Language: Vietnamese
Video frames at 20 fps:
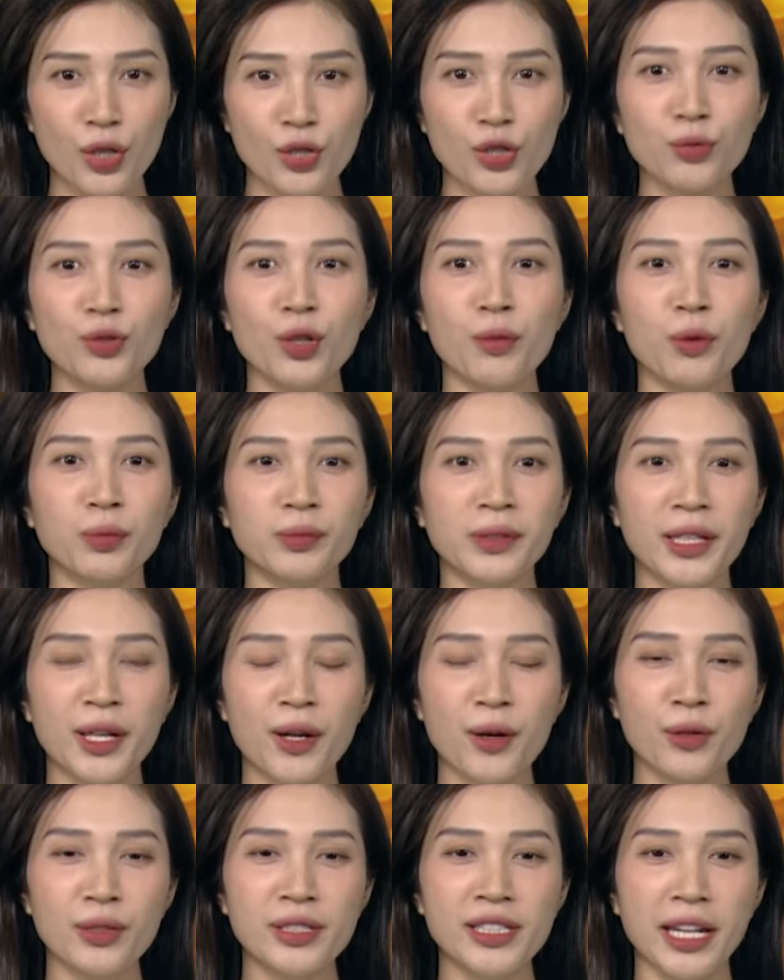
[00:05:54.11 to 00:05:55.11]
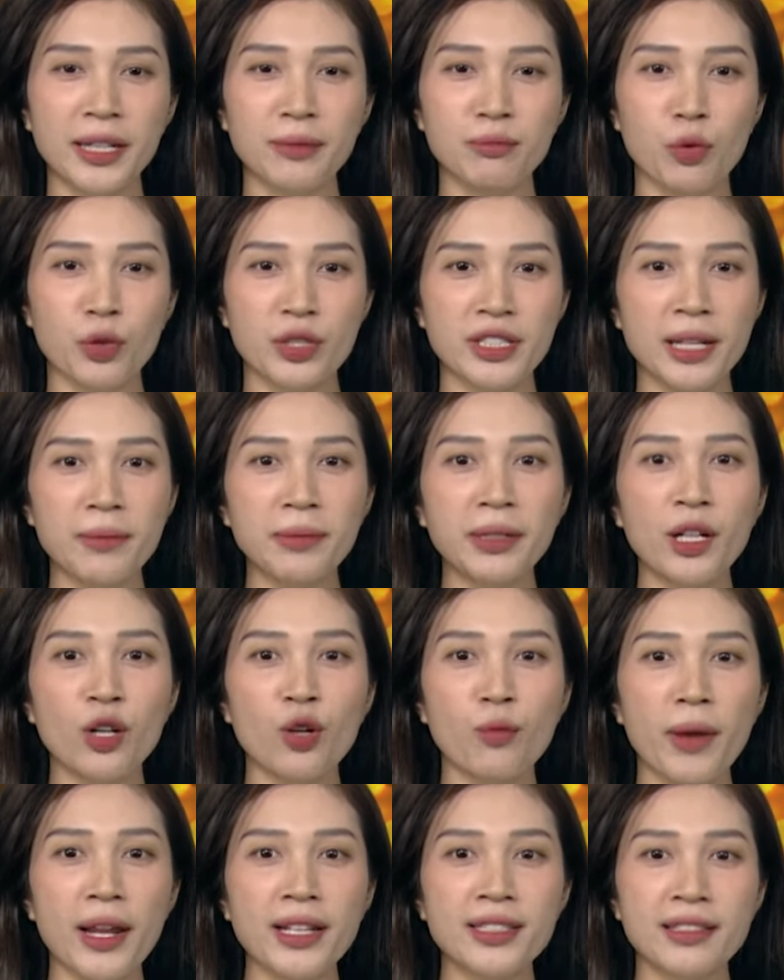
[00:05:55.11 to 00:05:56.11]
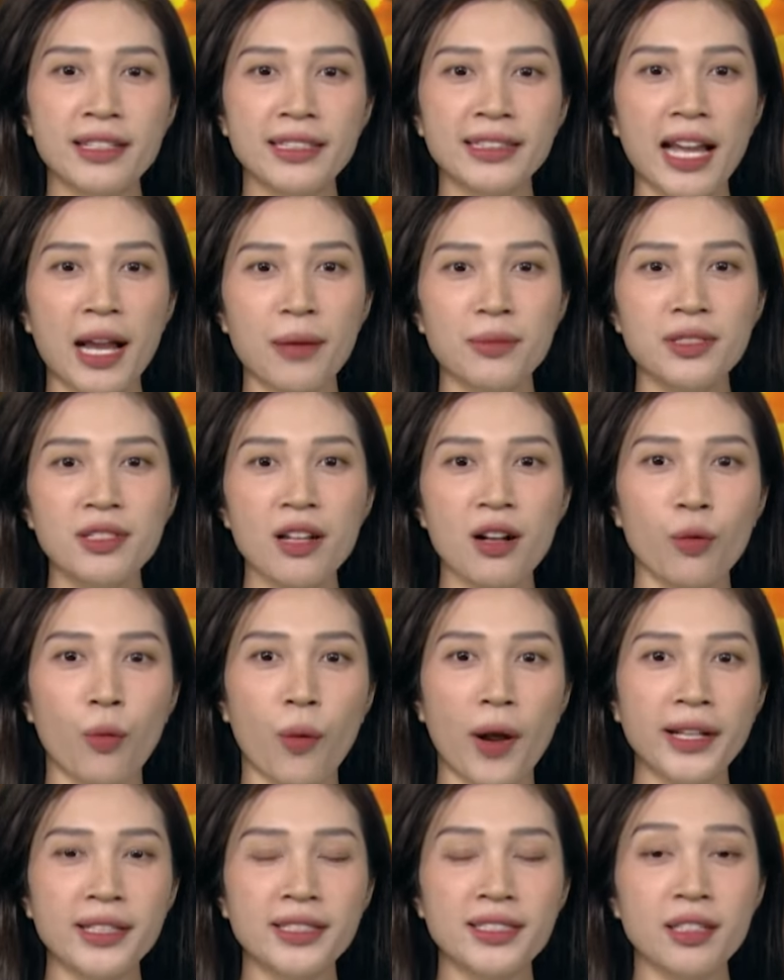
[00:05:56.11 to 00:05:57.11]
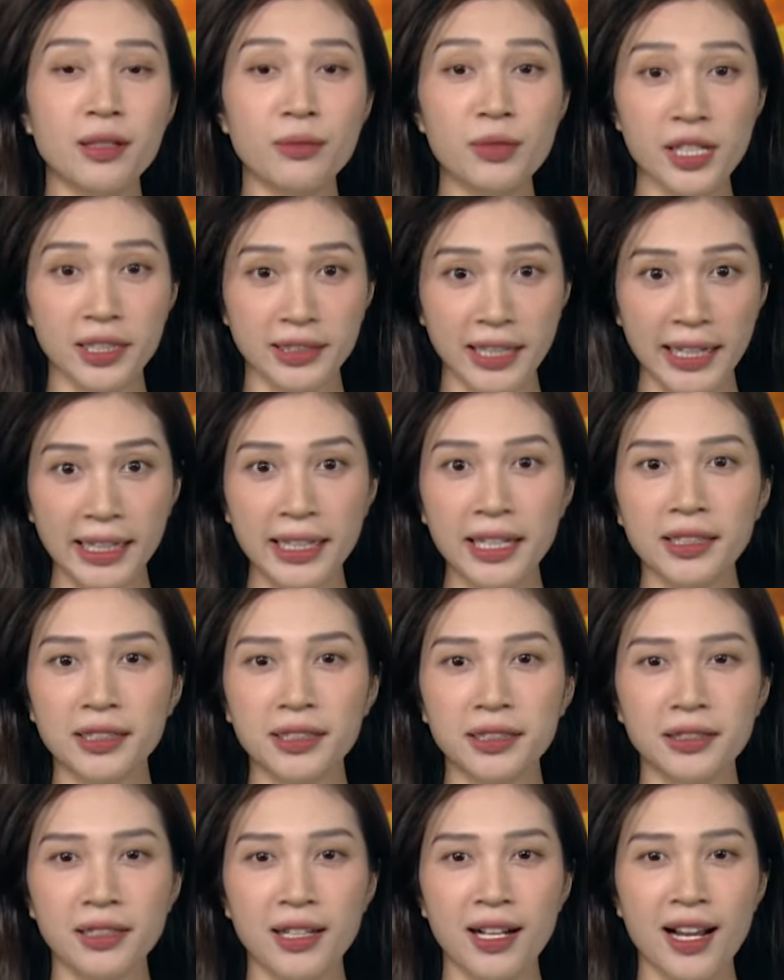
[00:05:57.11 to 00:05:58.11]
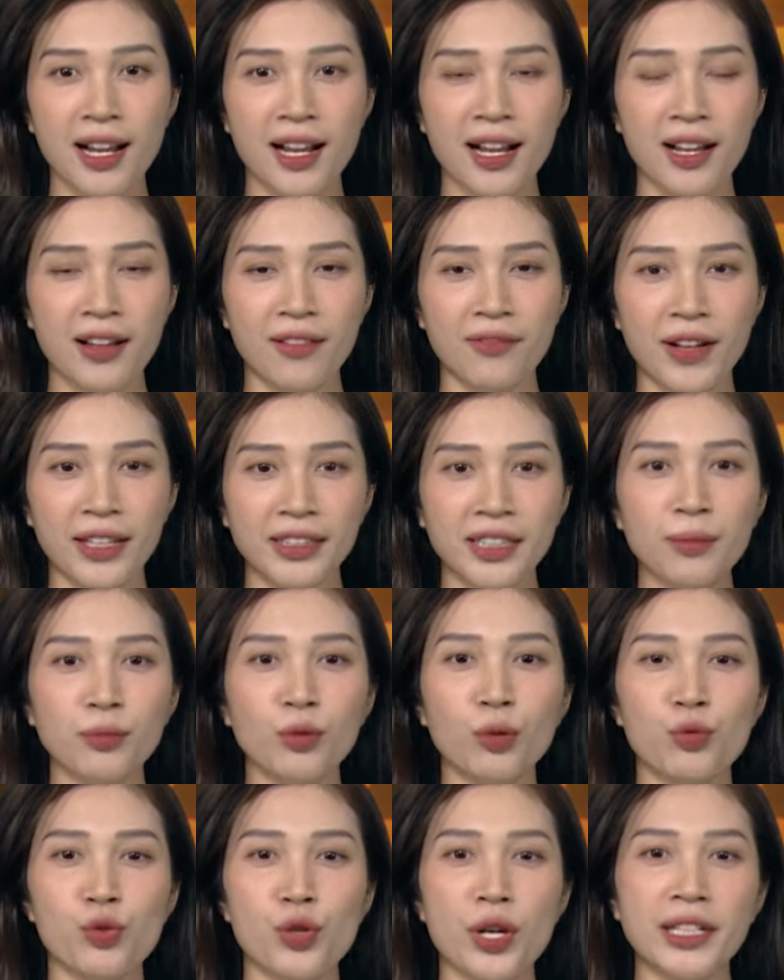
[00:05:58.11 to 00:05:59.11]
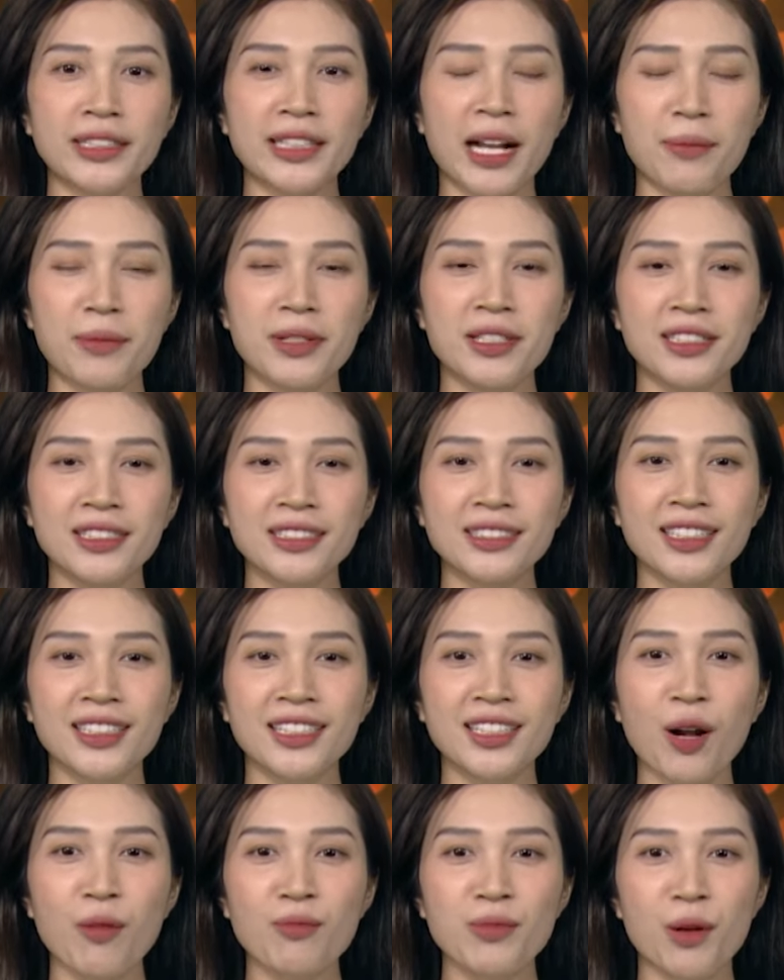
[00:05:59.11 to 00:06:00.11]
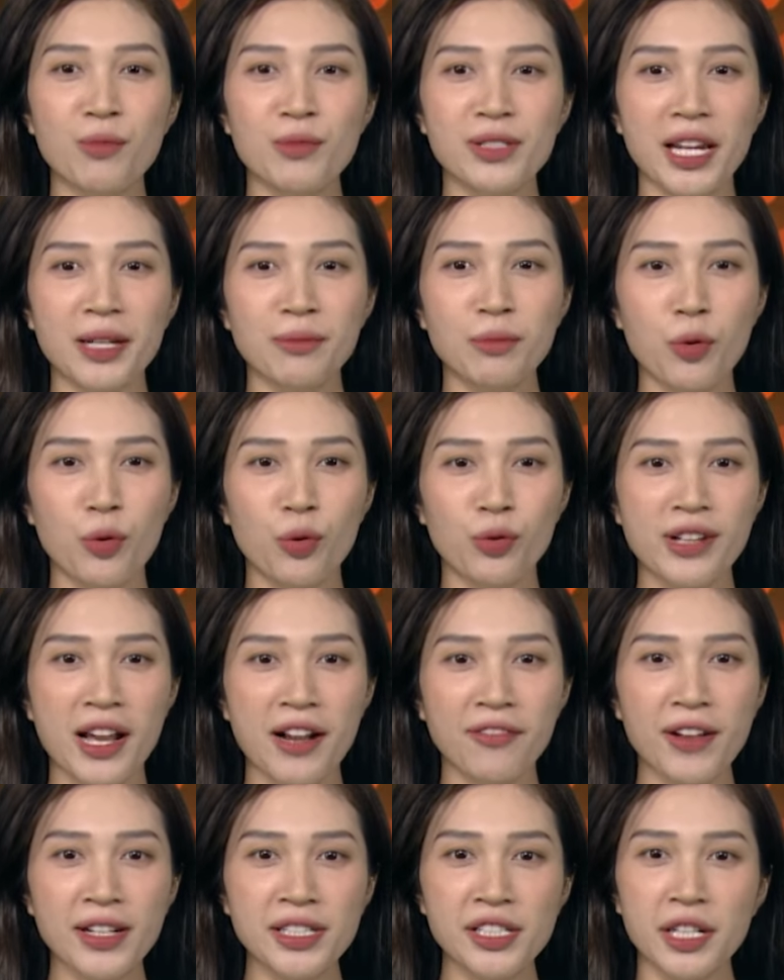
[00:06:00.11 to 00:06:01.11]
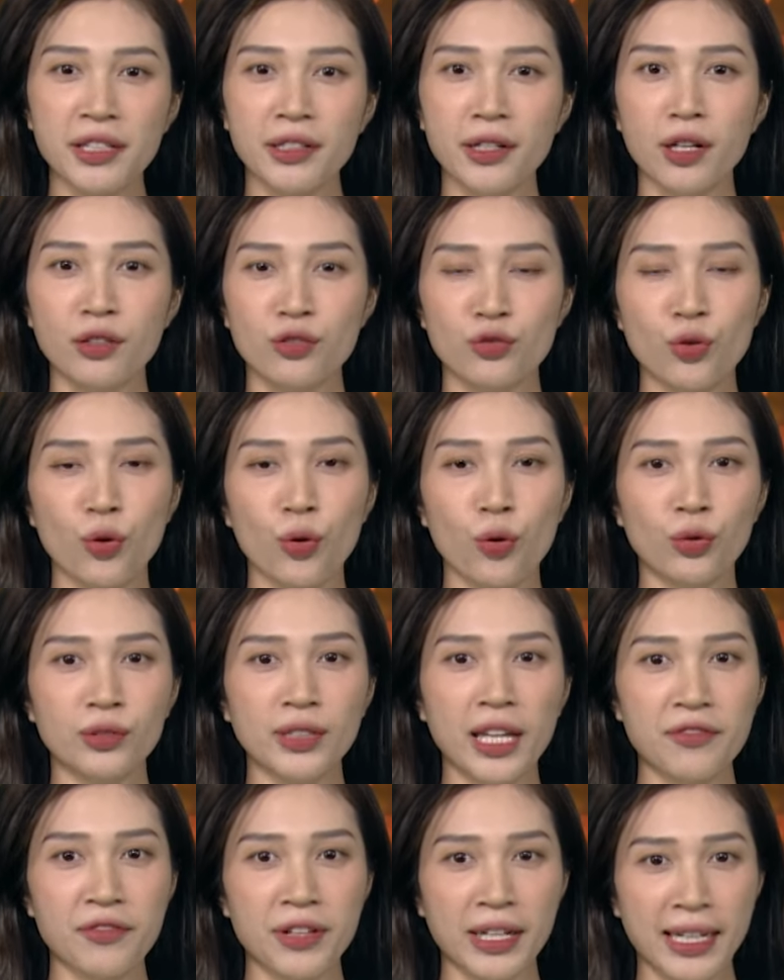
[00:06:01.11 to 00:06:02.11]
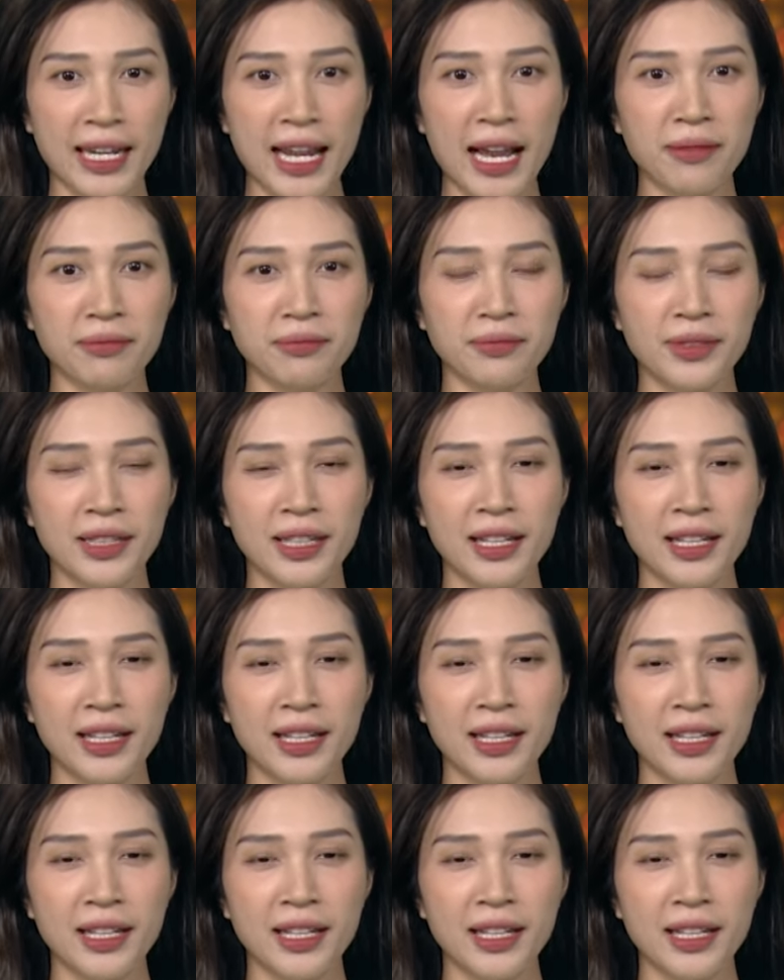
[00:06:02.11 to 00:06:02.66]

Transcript: Chúc cho mục tiêu chạy 100 km dưới 8 giờ của anh sớm trở thành hiện thực và tiếp tục truyền cảm hứng tới cộng đồng chạy bộ đang phát triển nở rộ tại Việt Nam.